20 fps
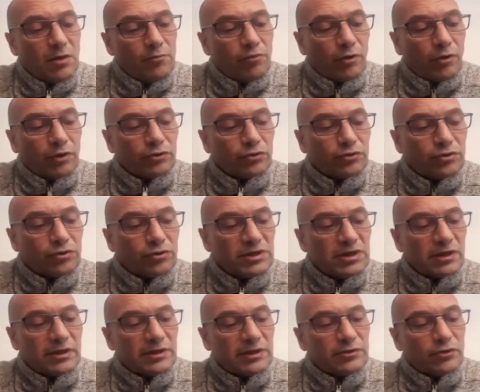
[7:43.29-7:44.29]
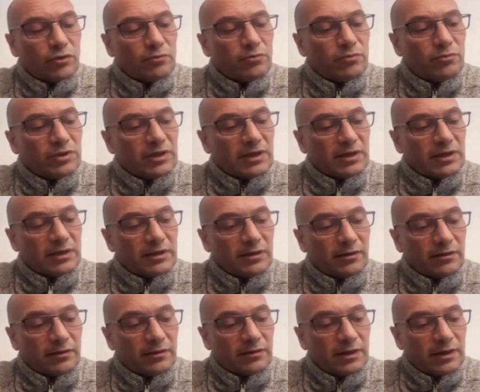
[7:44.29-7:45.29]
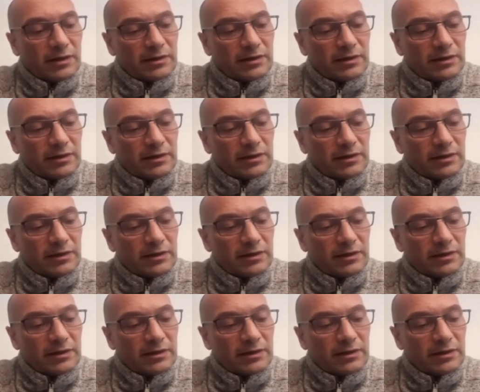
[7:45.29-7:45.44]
pour entretenir les tombes des, euh,